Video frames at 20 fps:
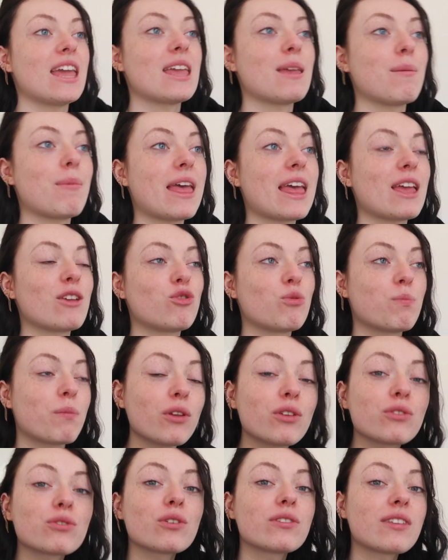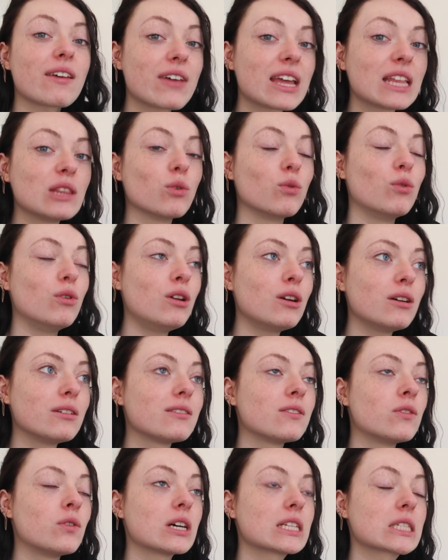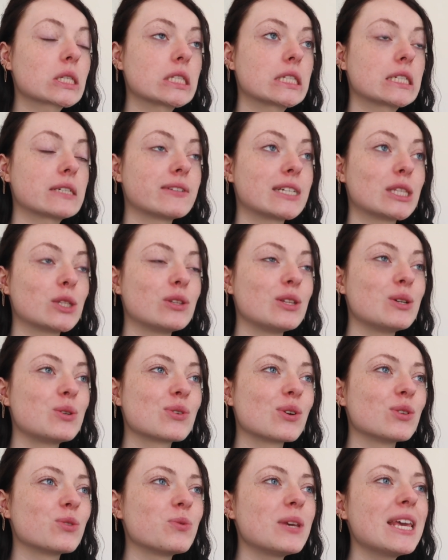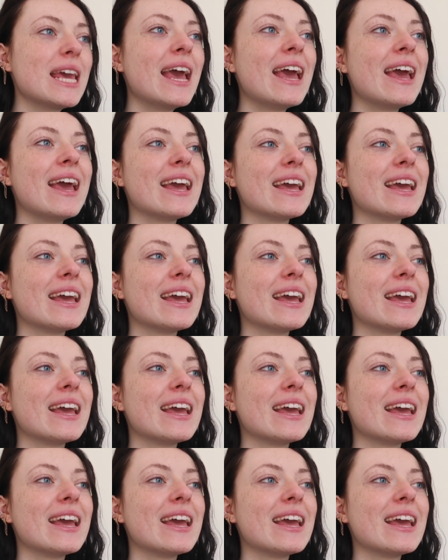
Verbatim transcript: Et eh ben, je pense que ça va être drôle de voir ce que ça va donner aujourd'hui.